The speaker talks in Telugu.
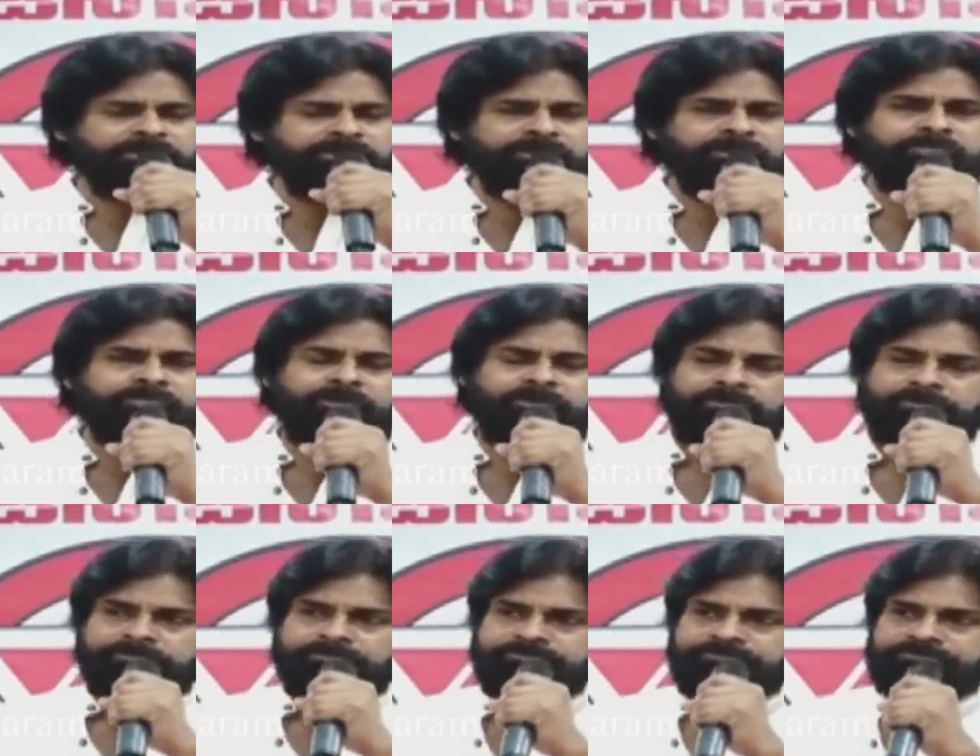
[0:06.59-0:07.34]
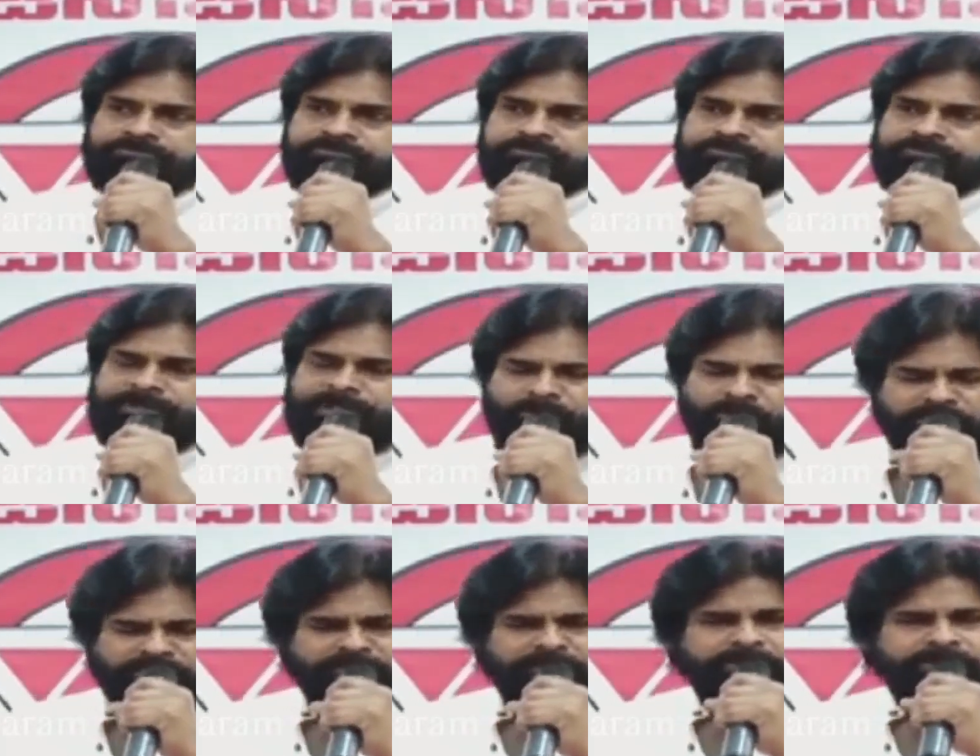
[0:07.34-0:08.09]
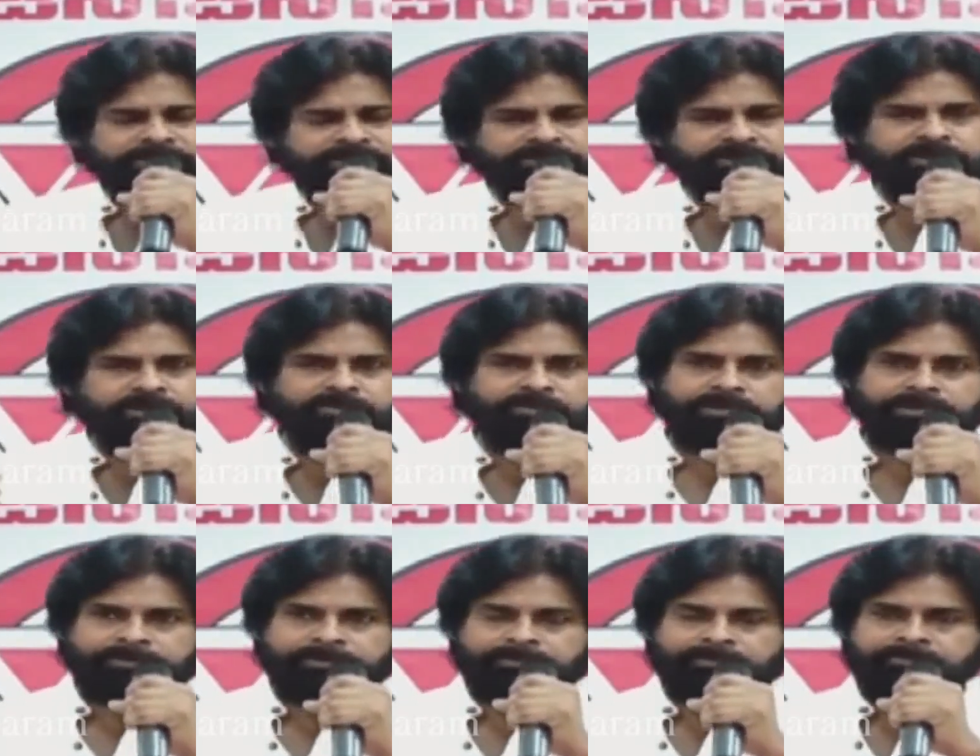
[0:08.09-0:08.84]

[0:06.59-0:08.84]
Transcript: బెదిరింపులు ఎవరు బెదిరిస్తారు మీరు